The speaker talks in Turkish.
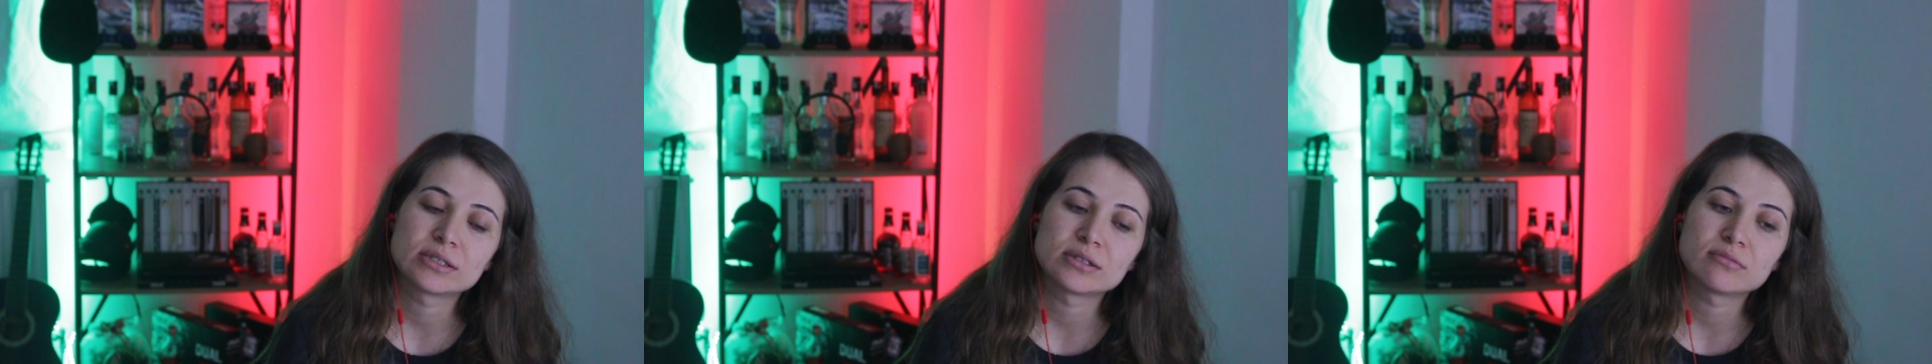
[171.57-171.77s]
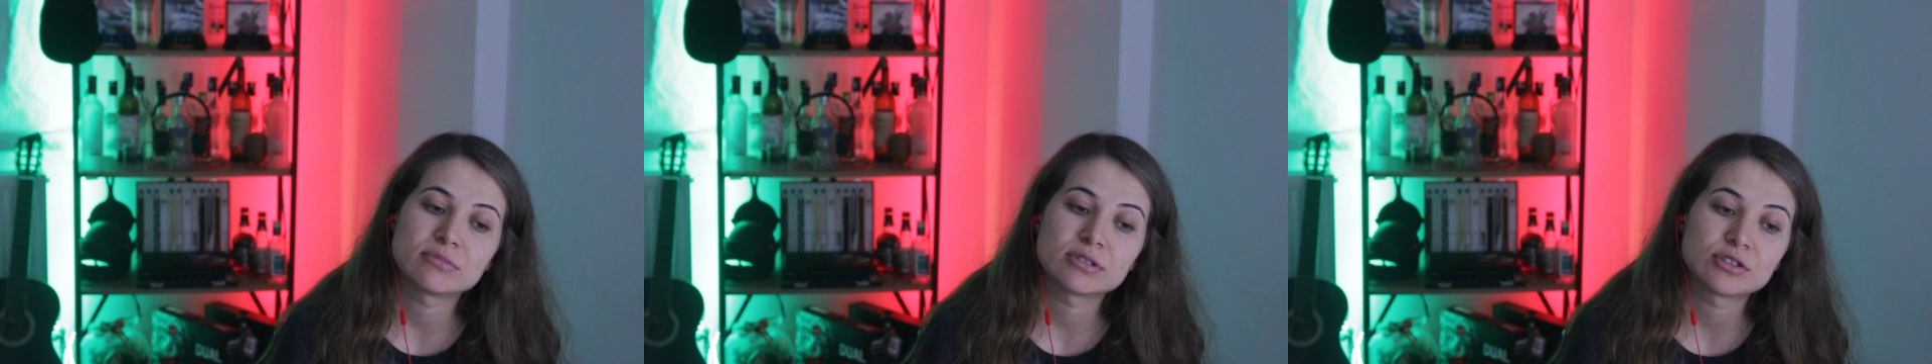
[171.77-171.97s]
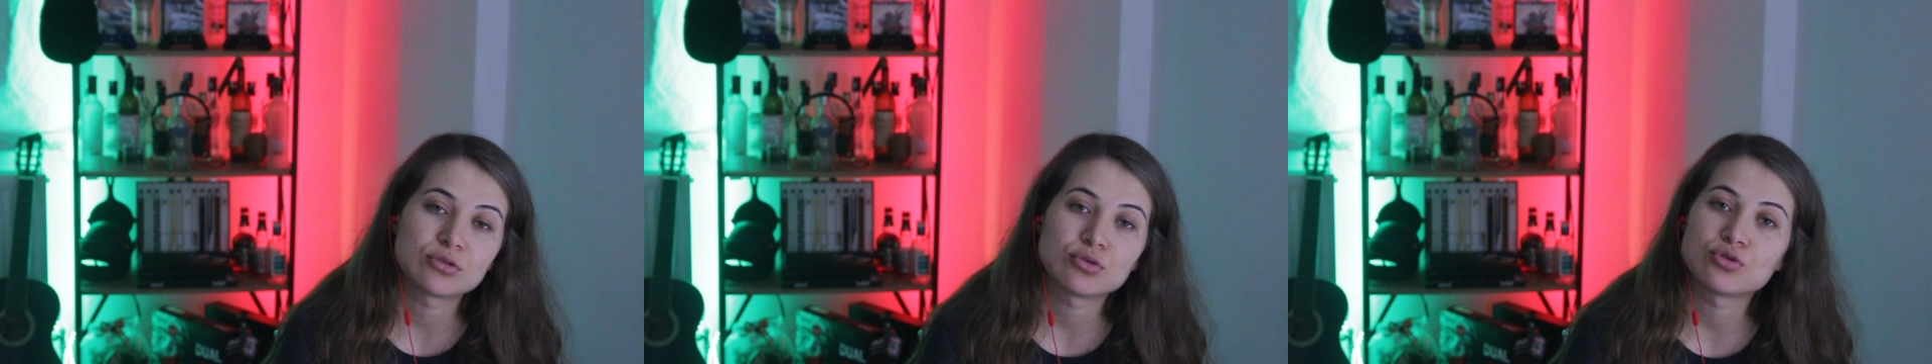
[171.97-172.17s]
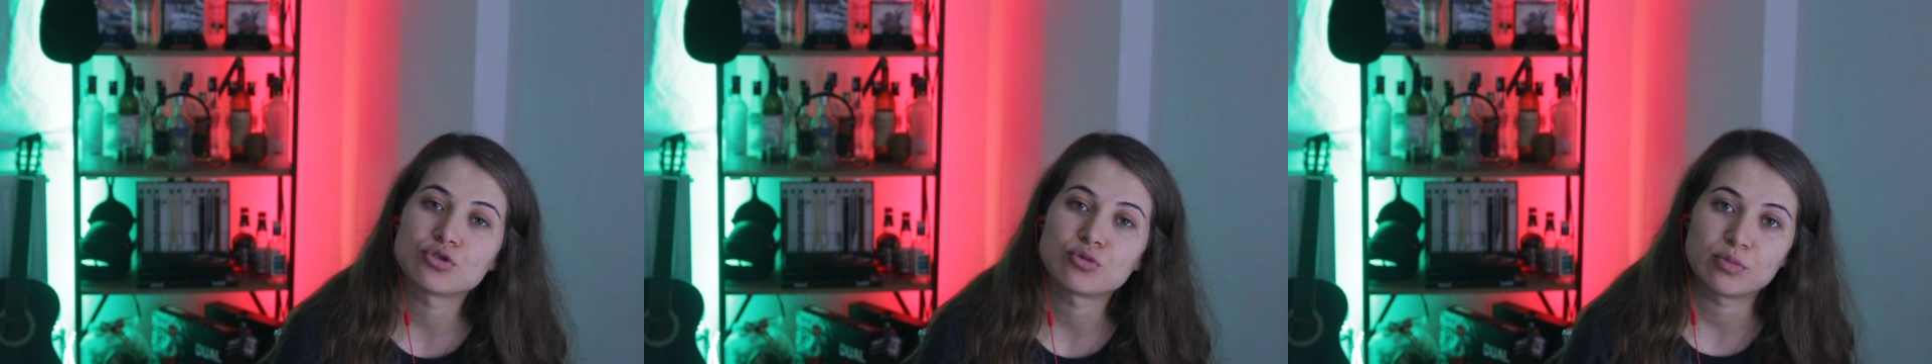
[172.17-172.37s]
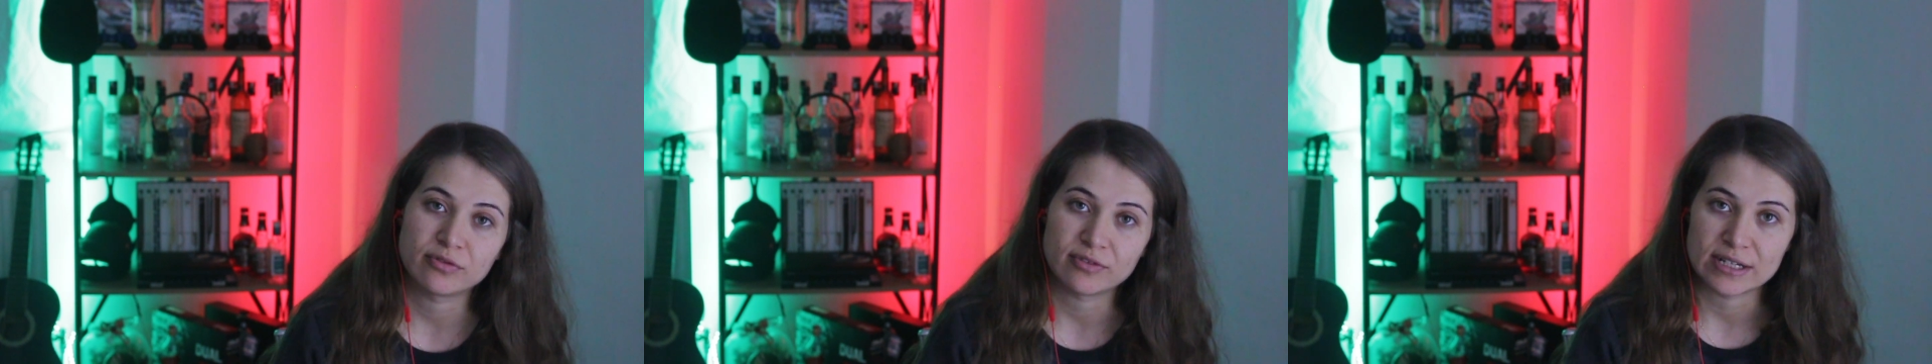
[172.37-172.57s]
Kırmızı
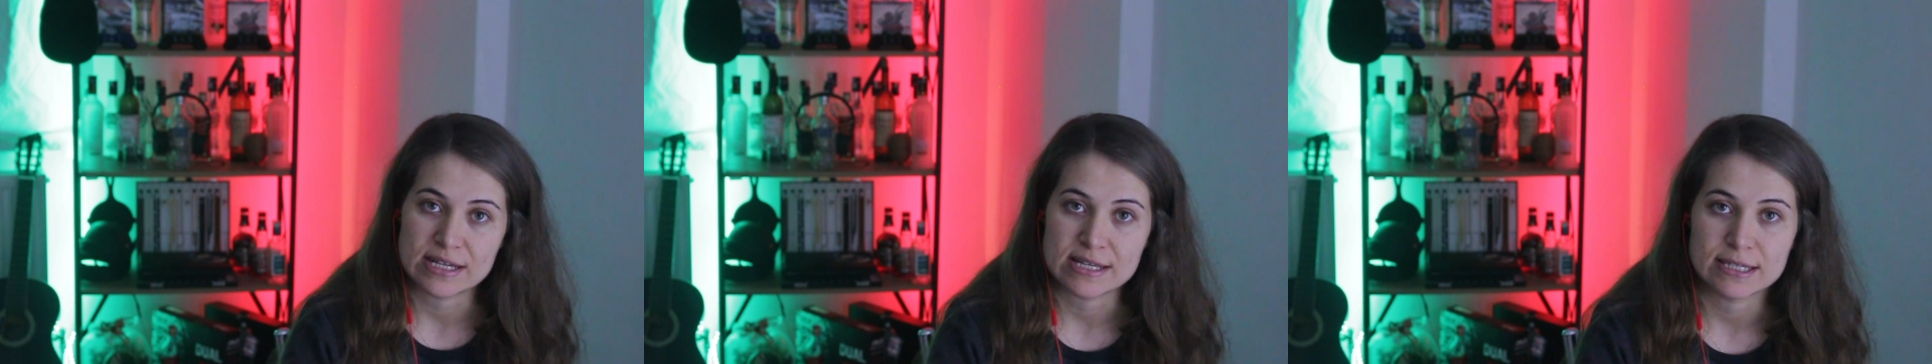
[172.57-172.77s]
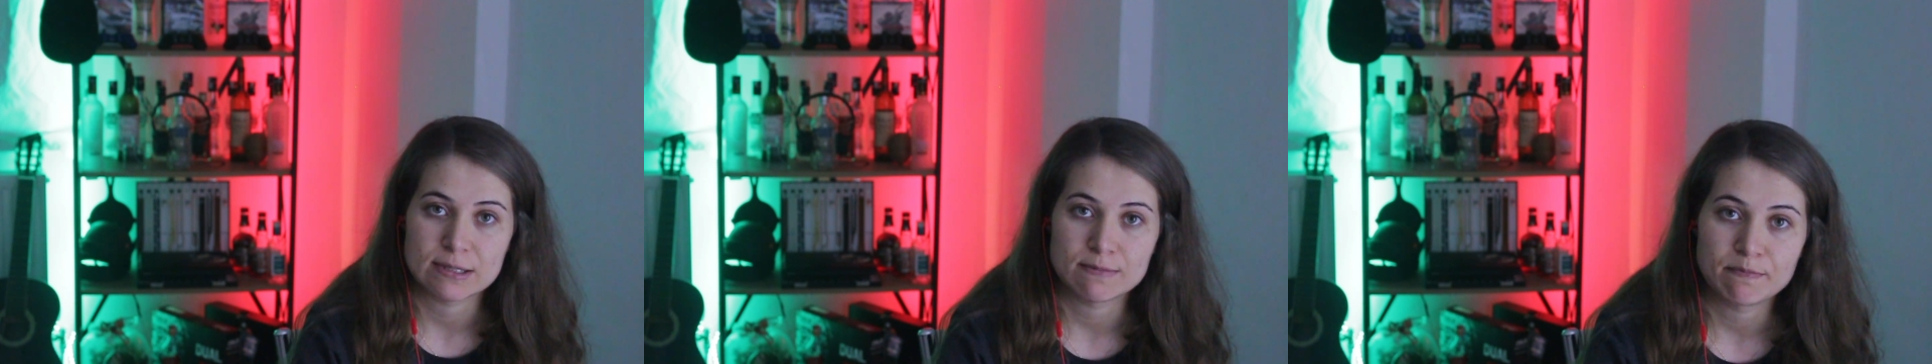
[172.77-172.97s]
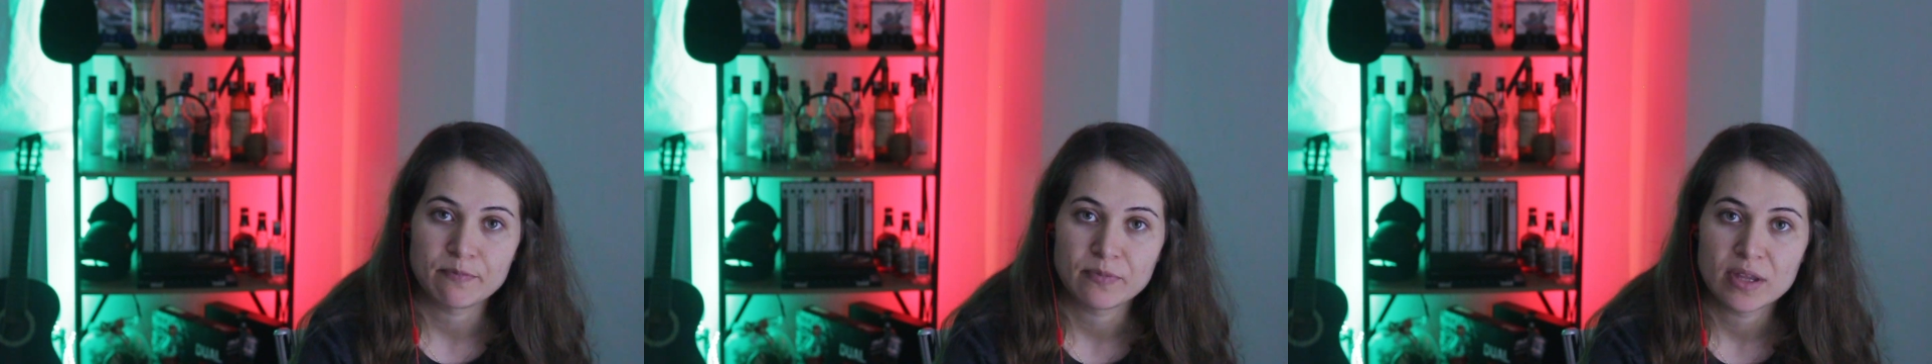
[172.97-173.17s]
küçük valizim.